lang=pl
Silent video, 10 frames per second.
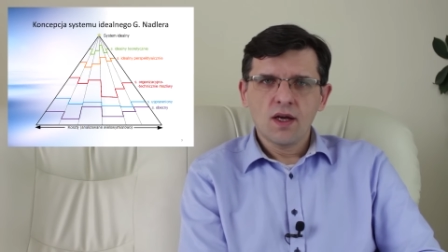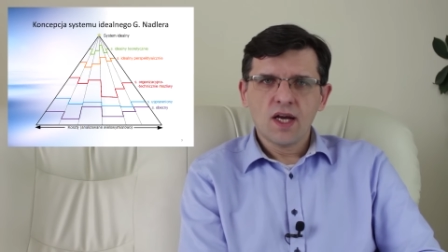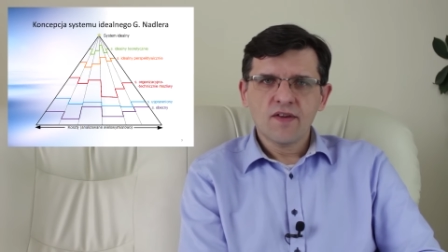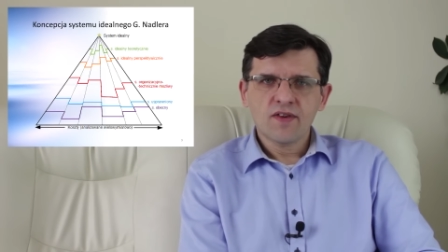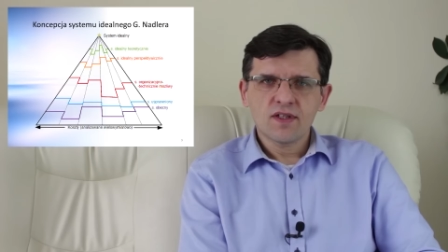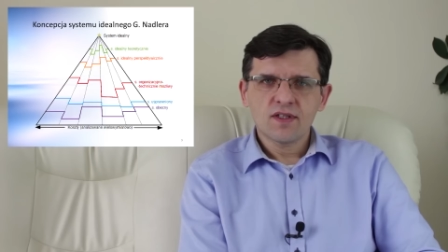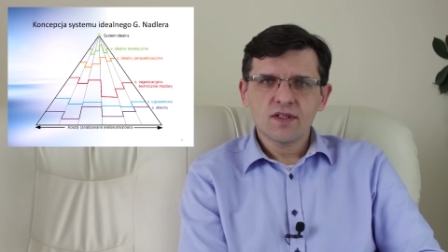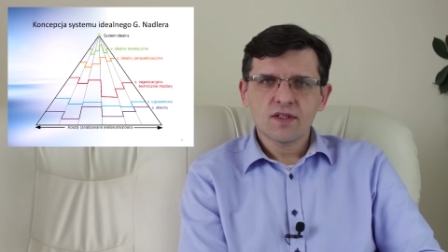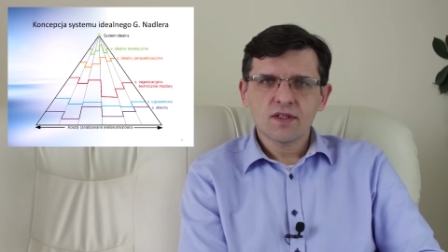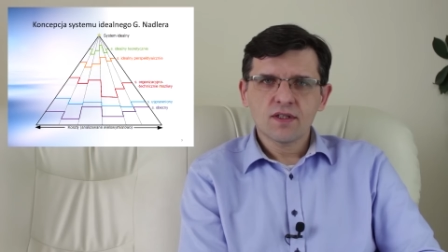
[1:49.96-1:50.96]
A
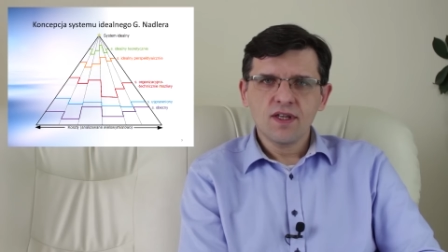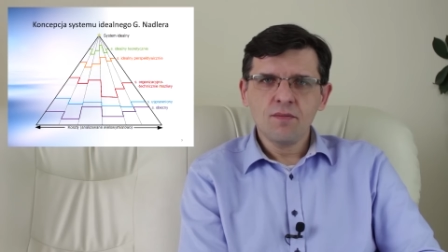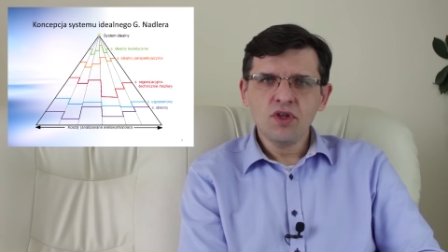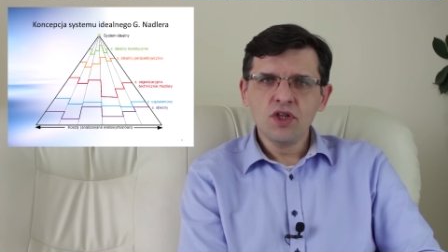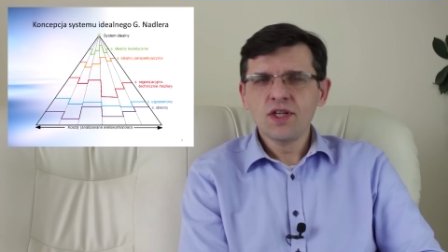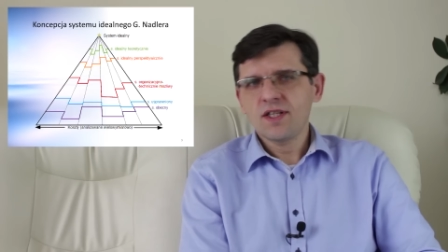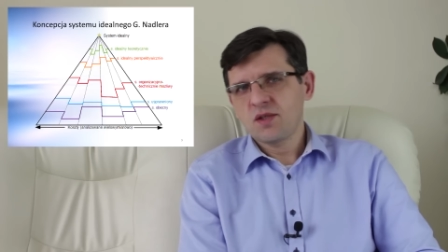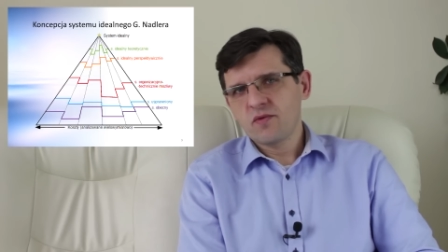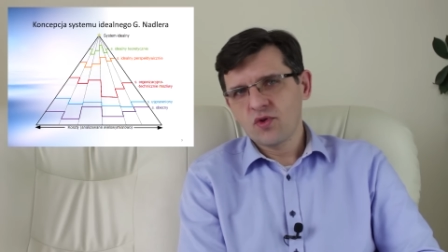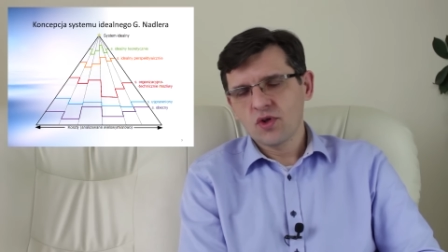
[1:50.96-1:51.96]
więc im niżej
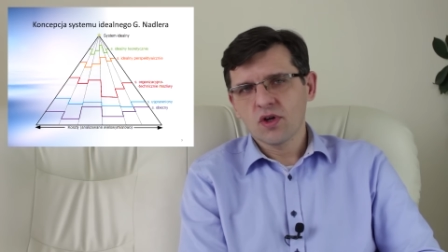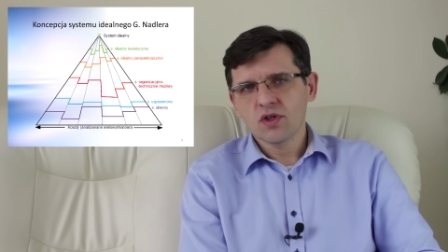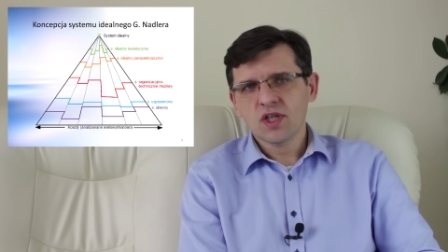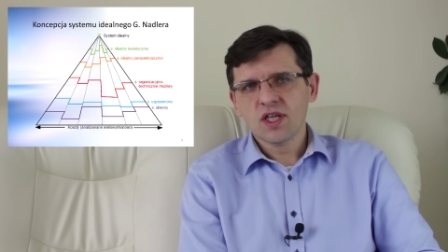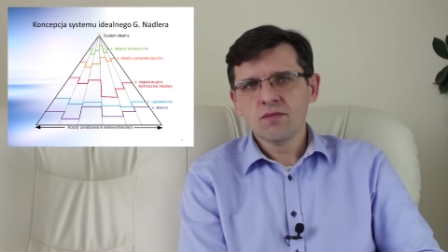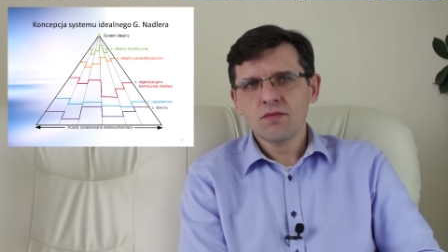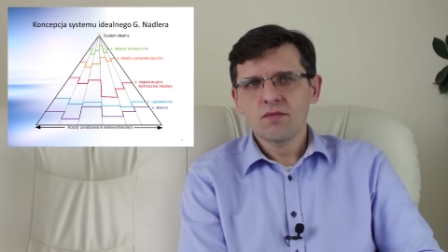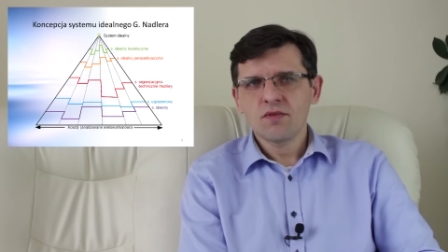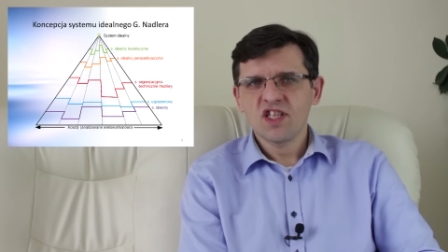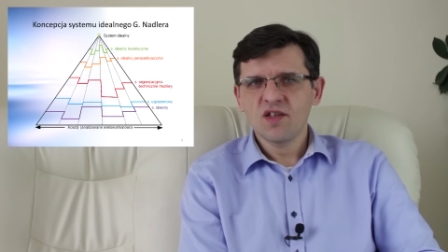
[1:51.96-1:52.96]
jesteśmy w trójkącie,
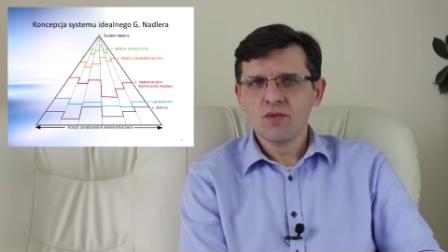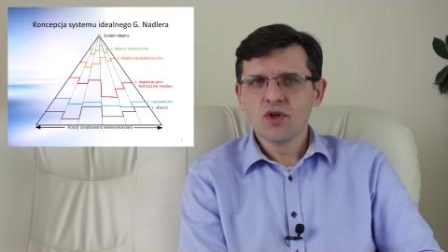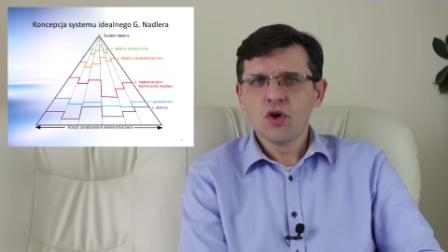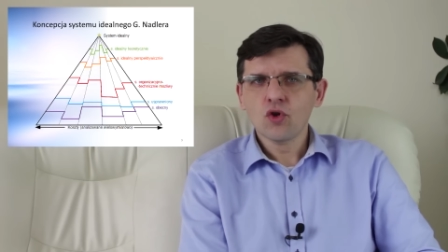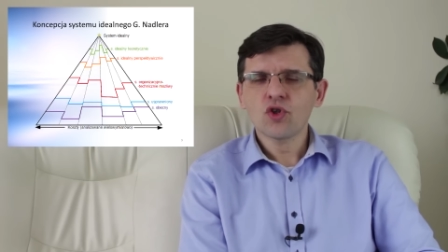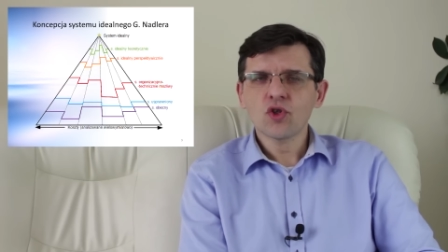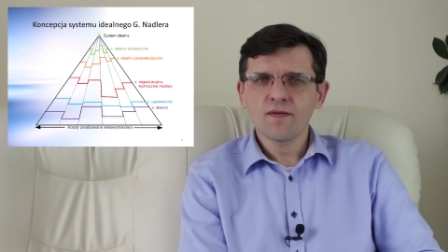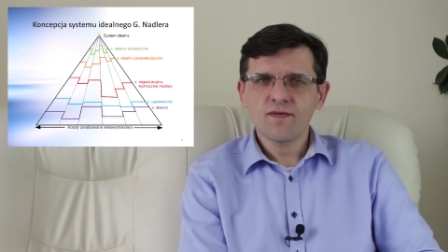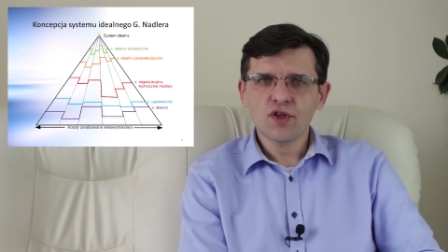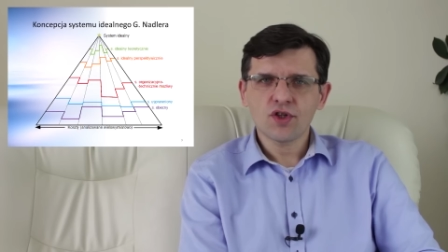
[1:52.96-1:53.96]
tym koszty
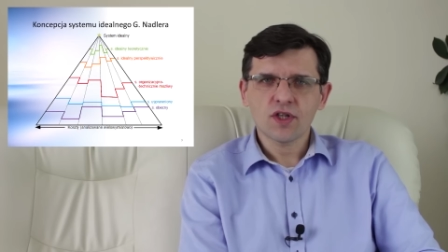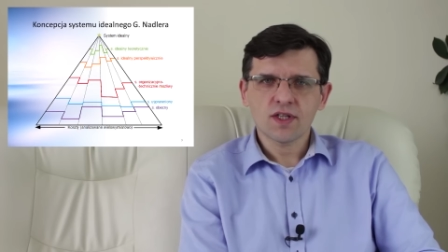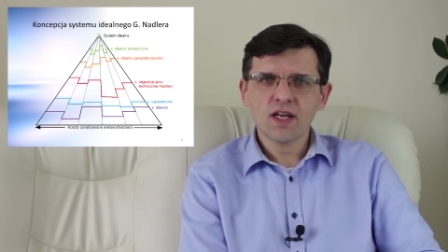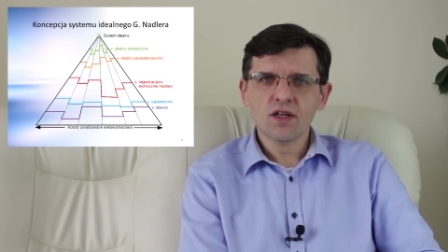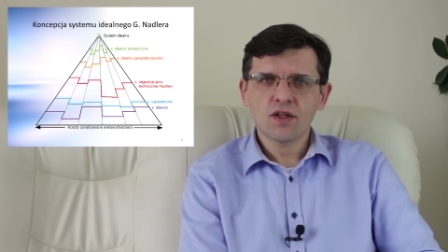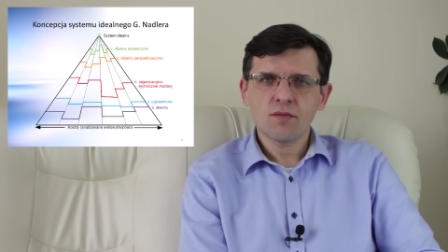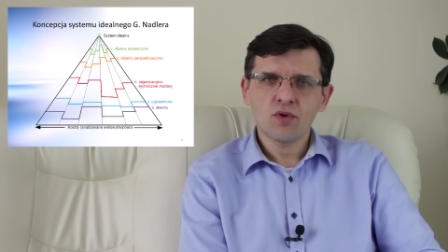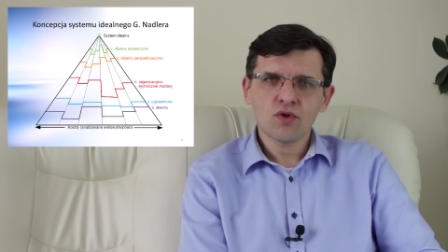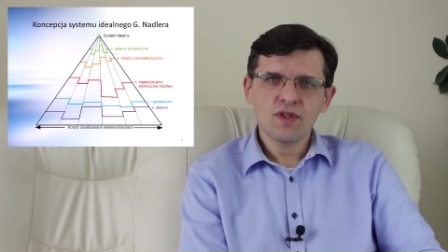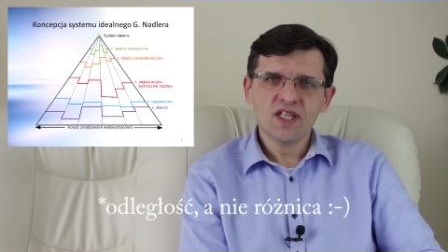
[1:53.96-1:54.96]
są wyższe, tak? tym
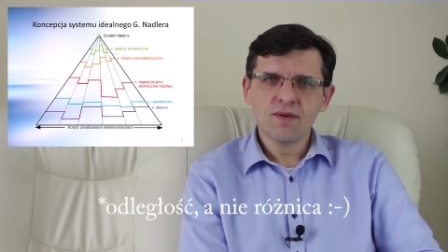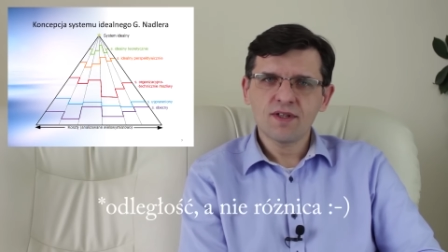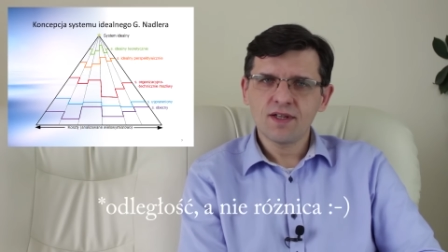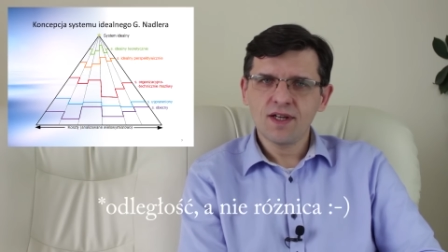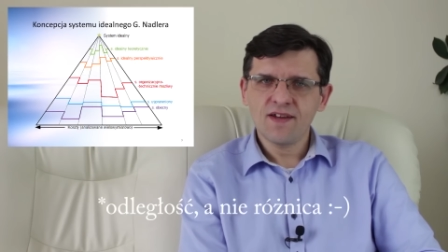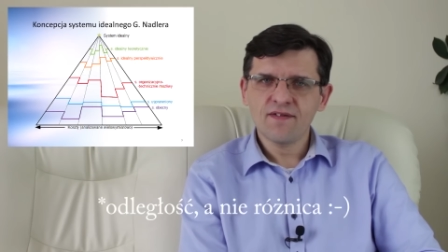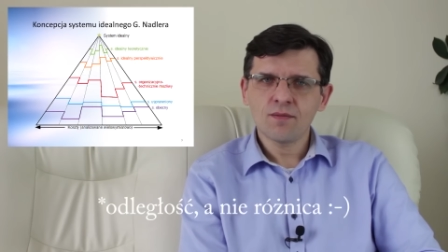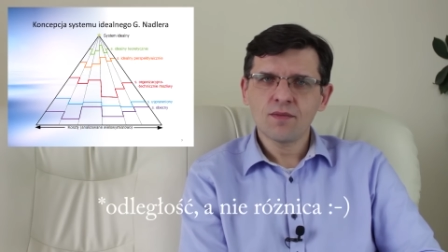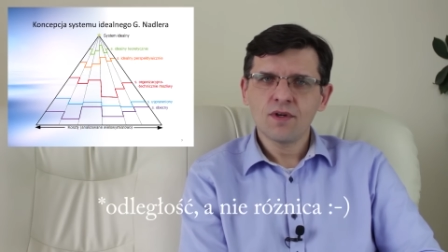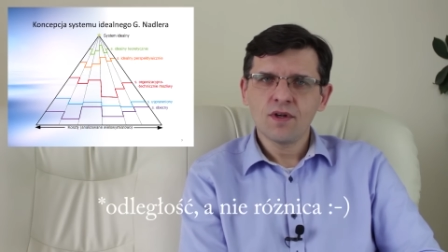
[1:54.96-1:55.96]
różnica między
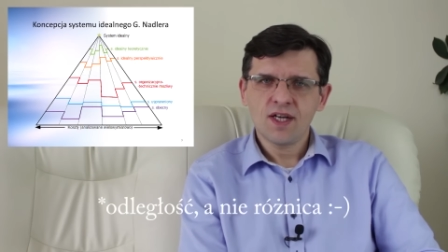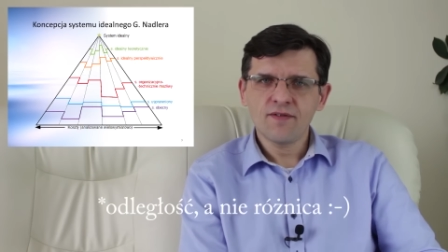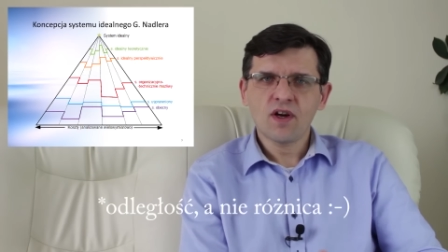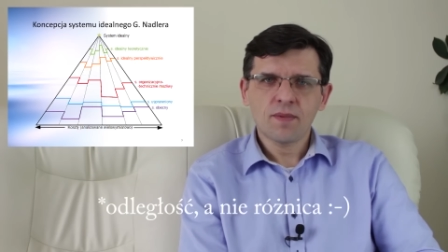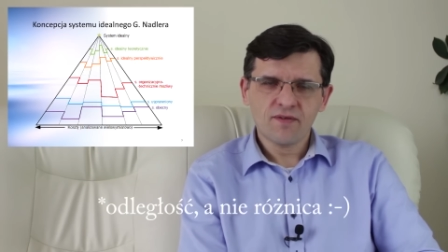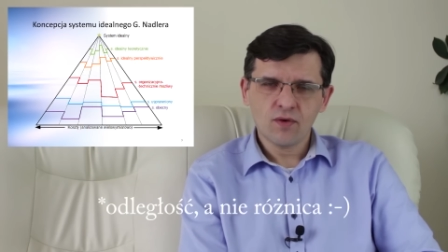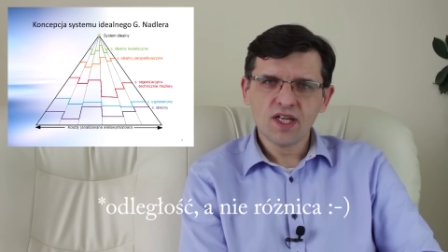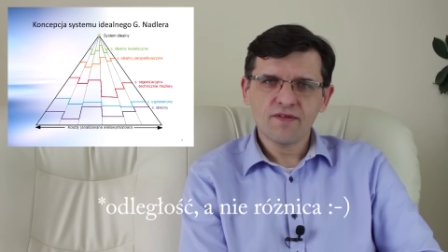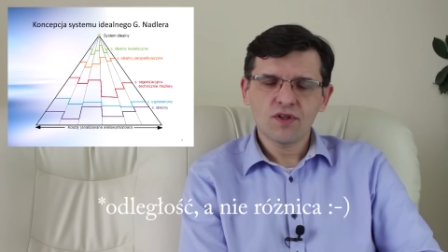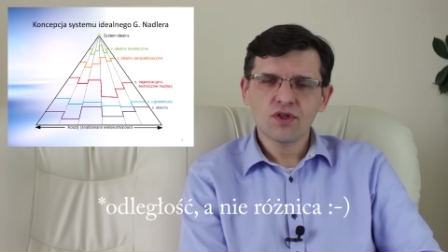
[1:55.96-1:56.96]
lewym lewą a prawą
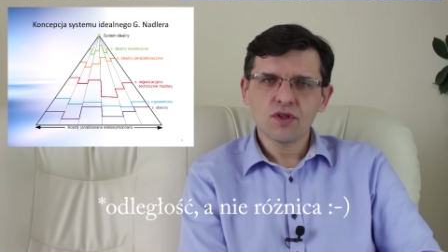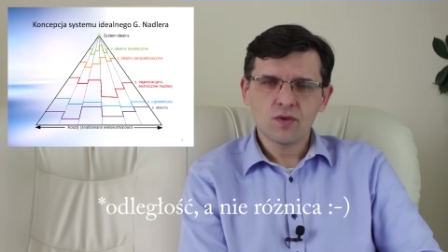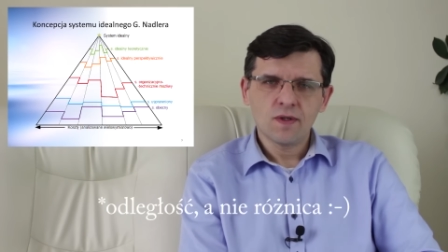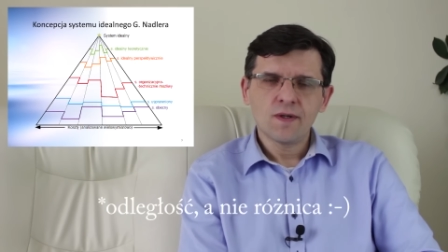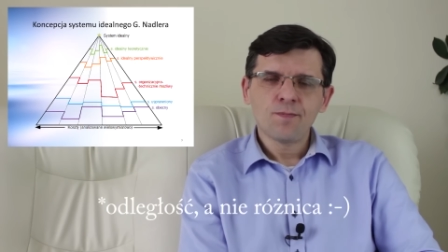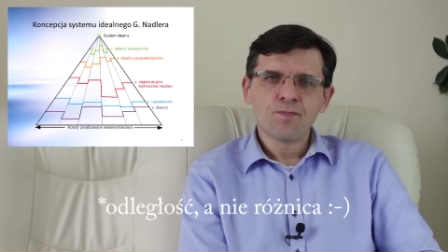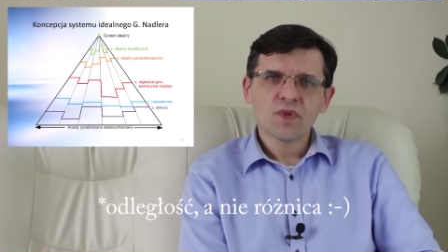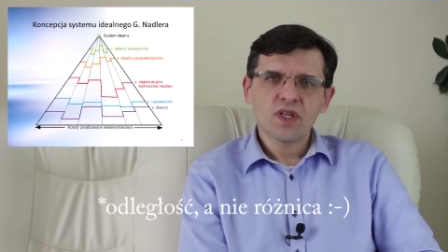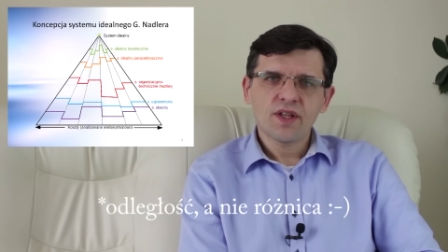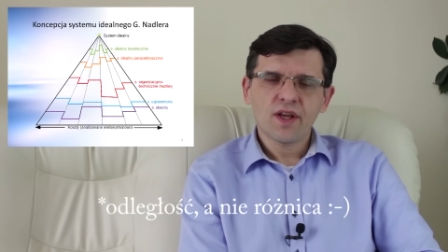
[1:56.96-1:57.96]
krawędzią
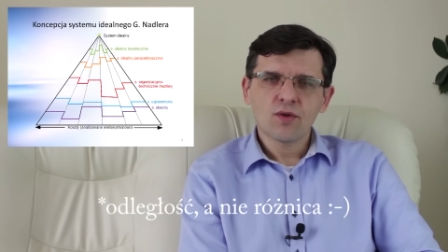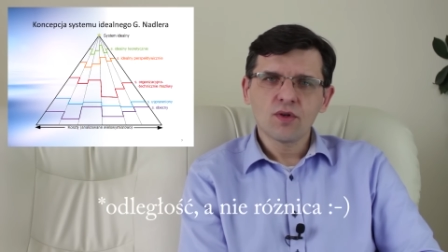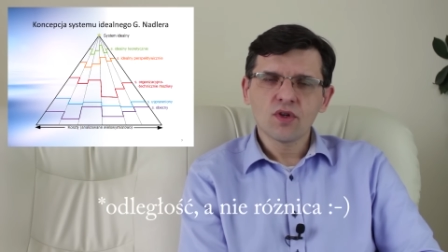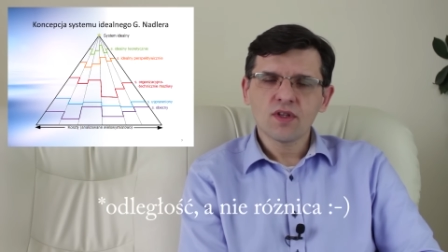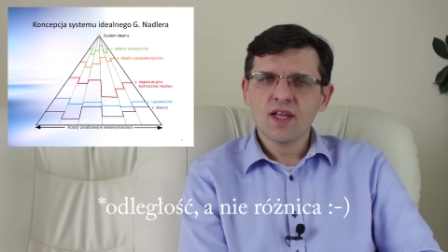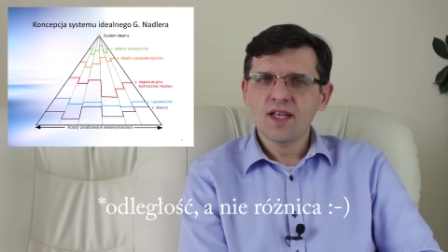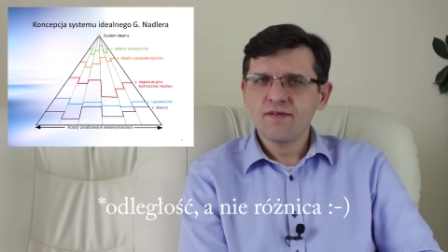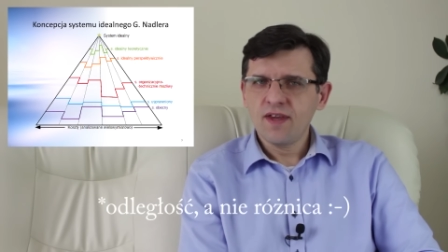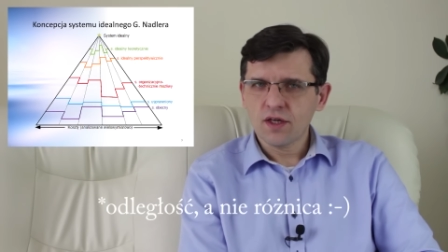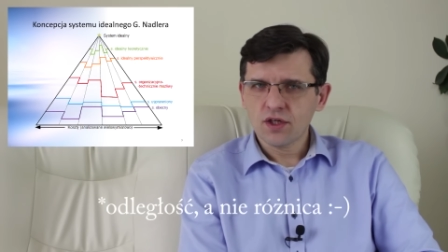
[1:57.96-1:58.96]
e, tego trójkąta jest
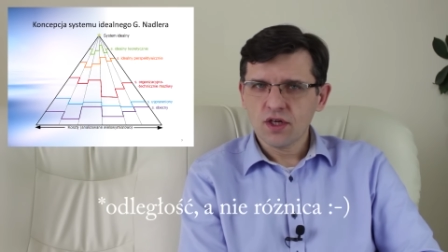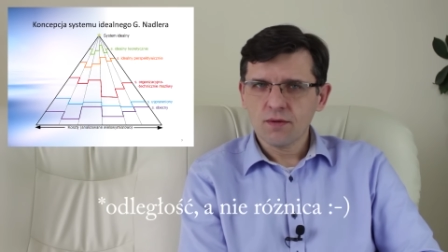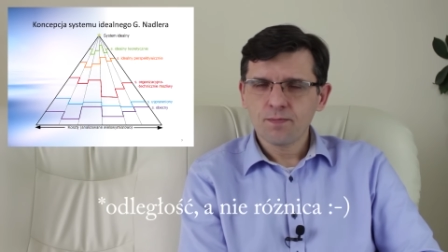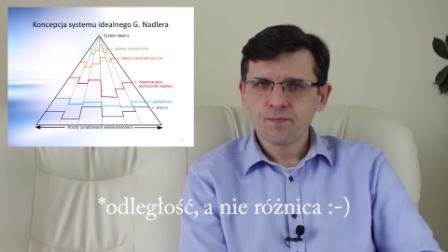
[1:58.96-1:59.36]
większa.